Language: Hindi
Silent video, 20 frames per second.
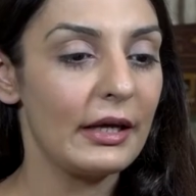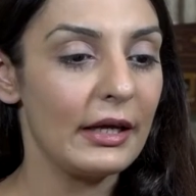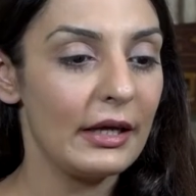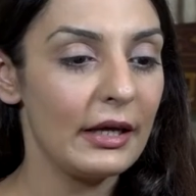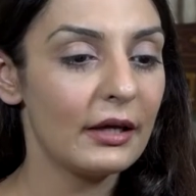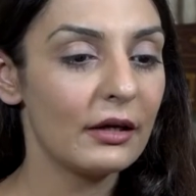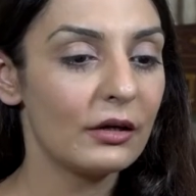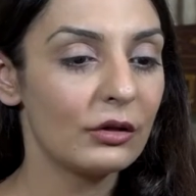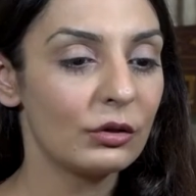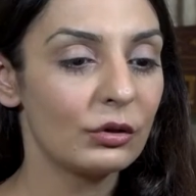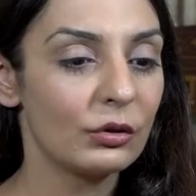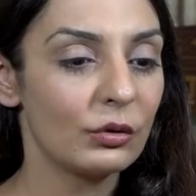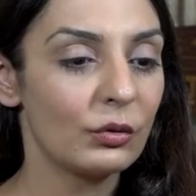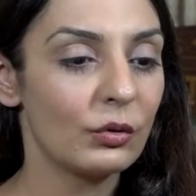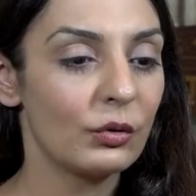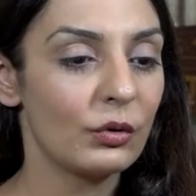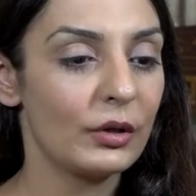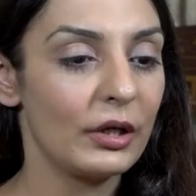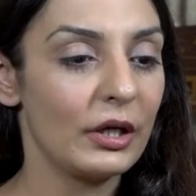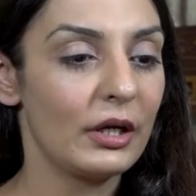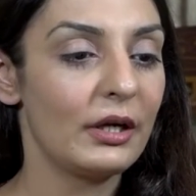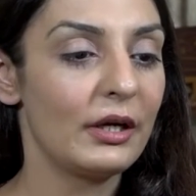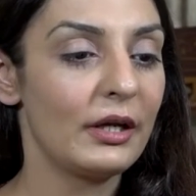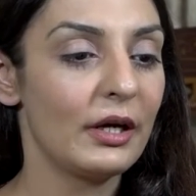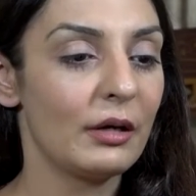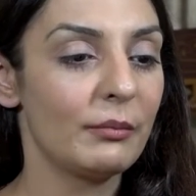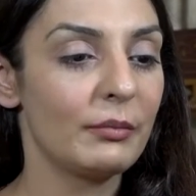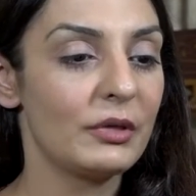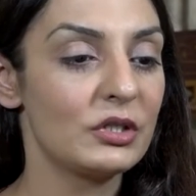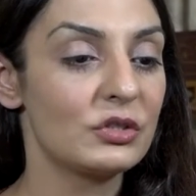एक तो
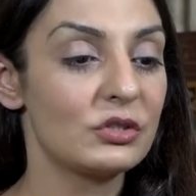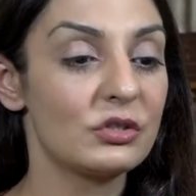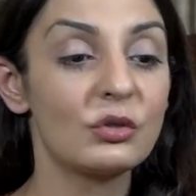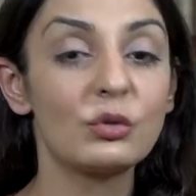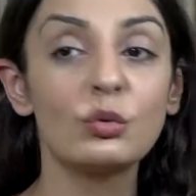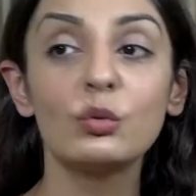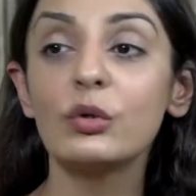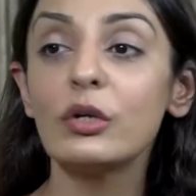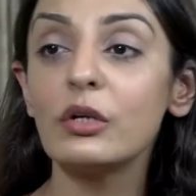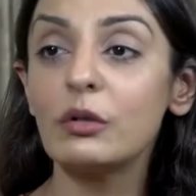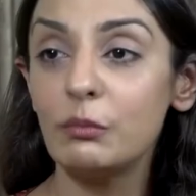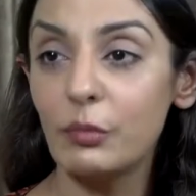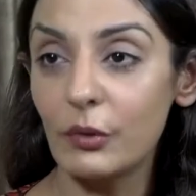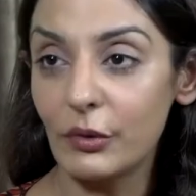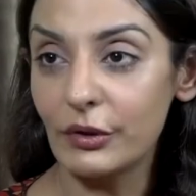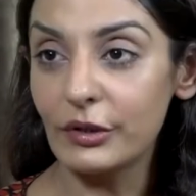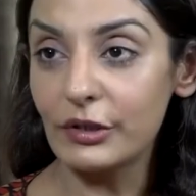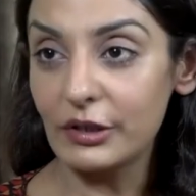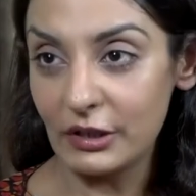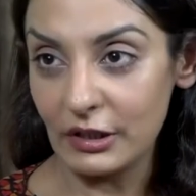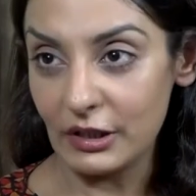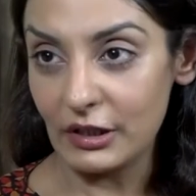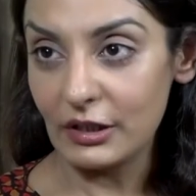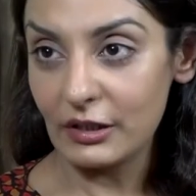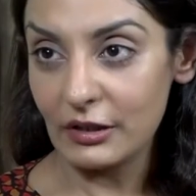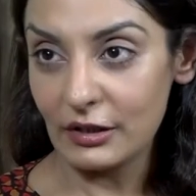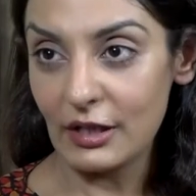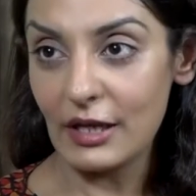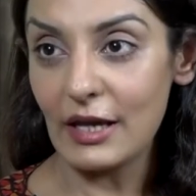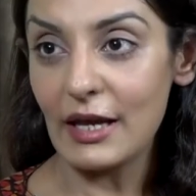इंडिया में ज़रूरत बहुत थी
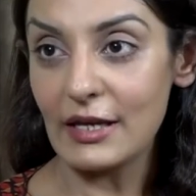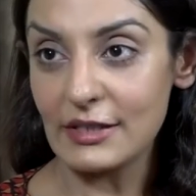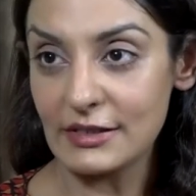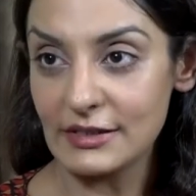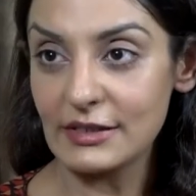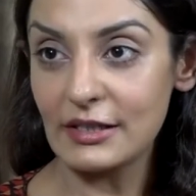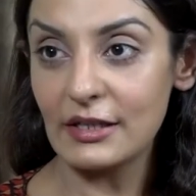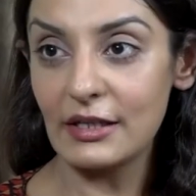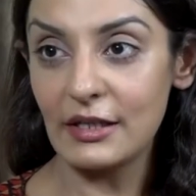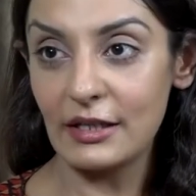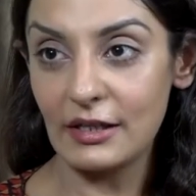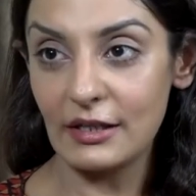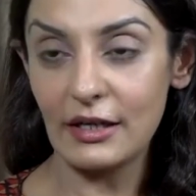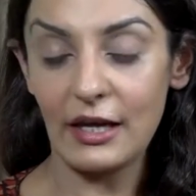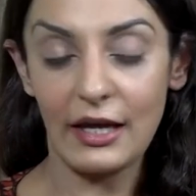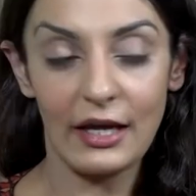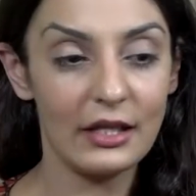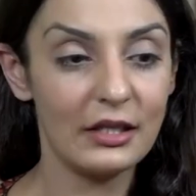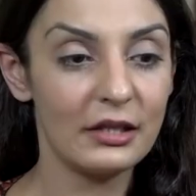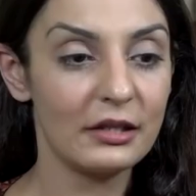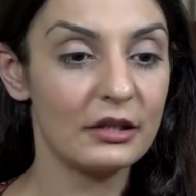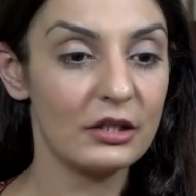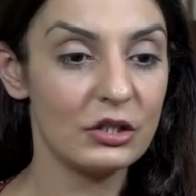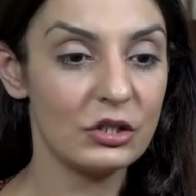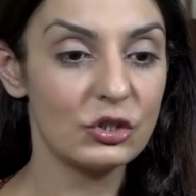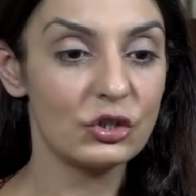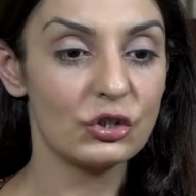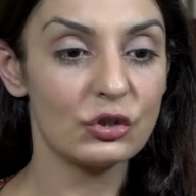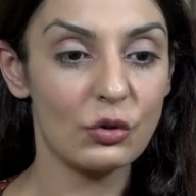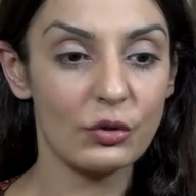ऐसे हेल्थ
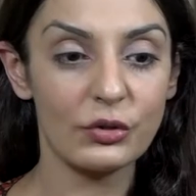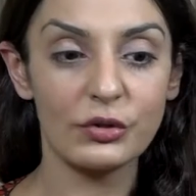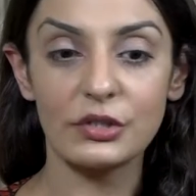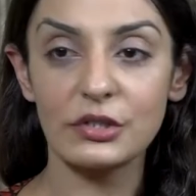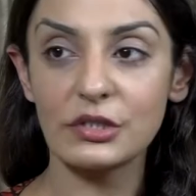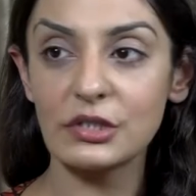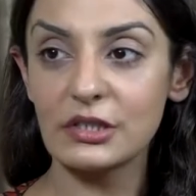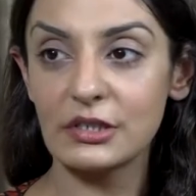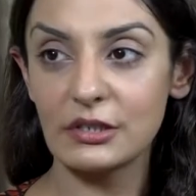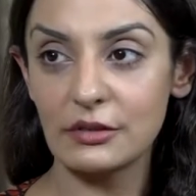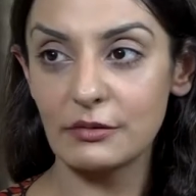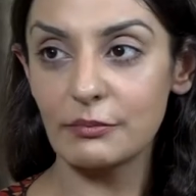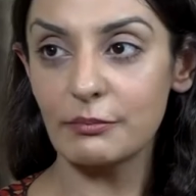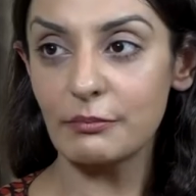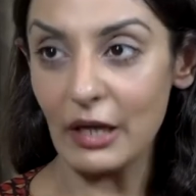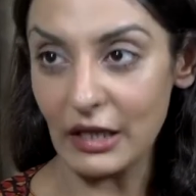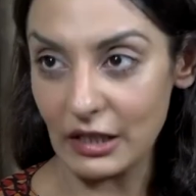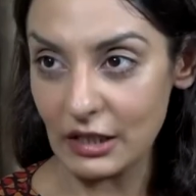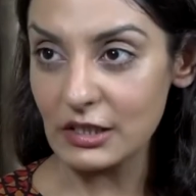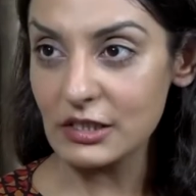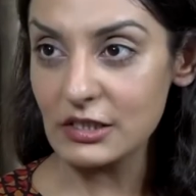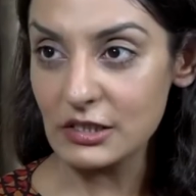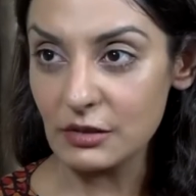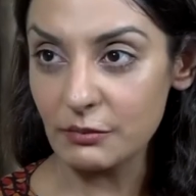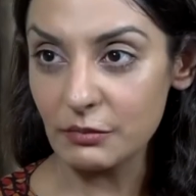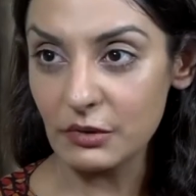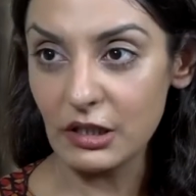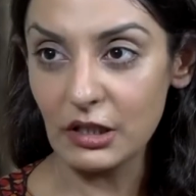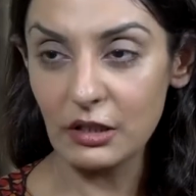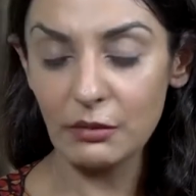इंश्योरेंस
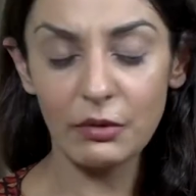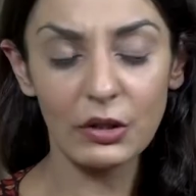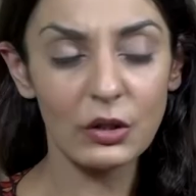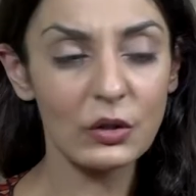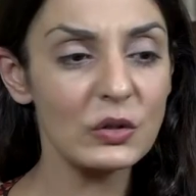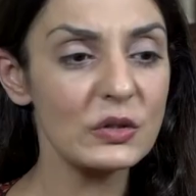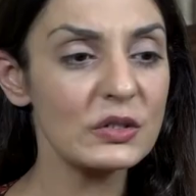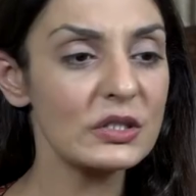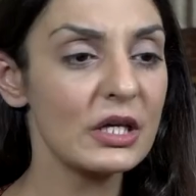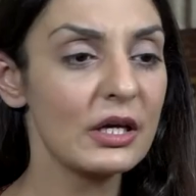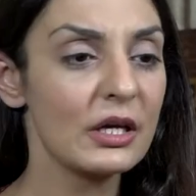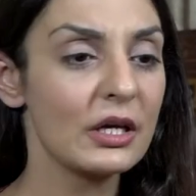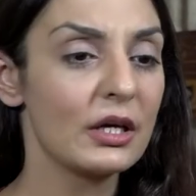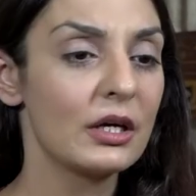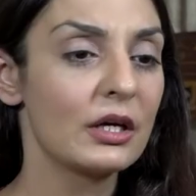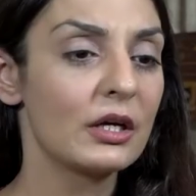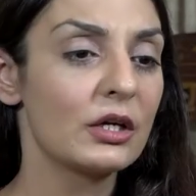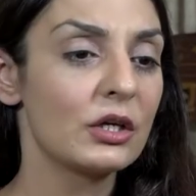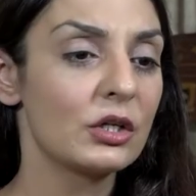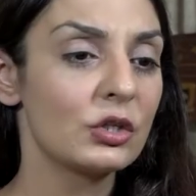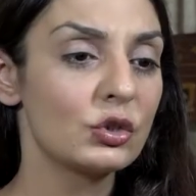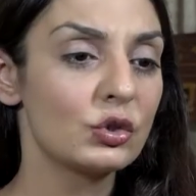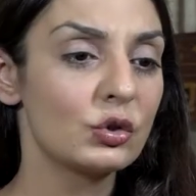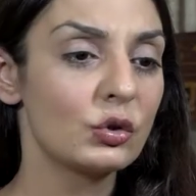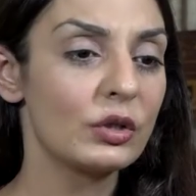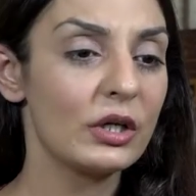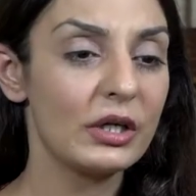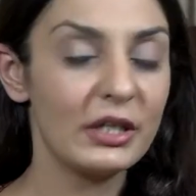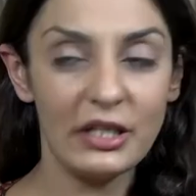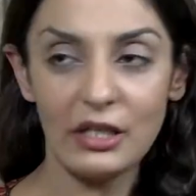मेकनिज़म की बिकॉज जो
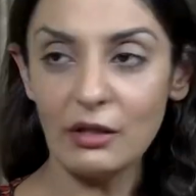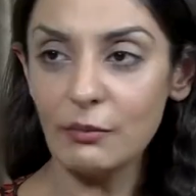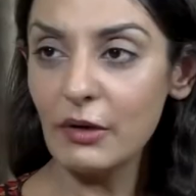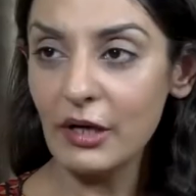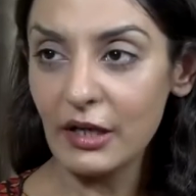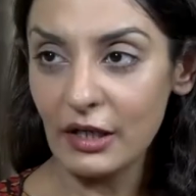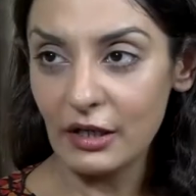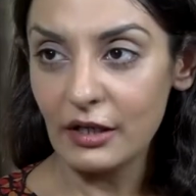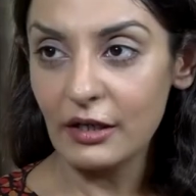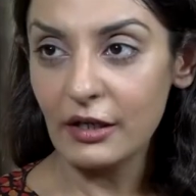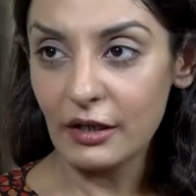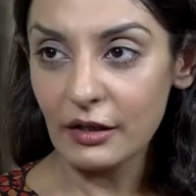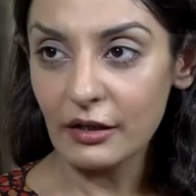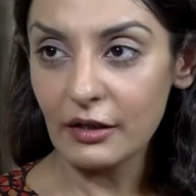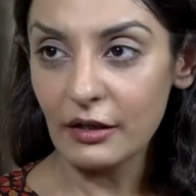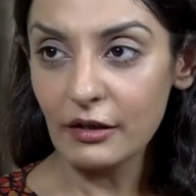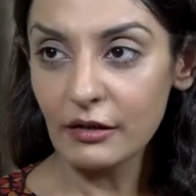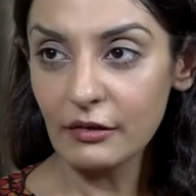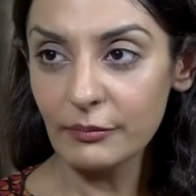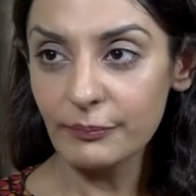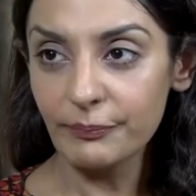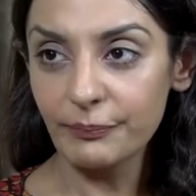गरीब है इंडिया का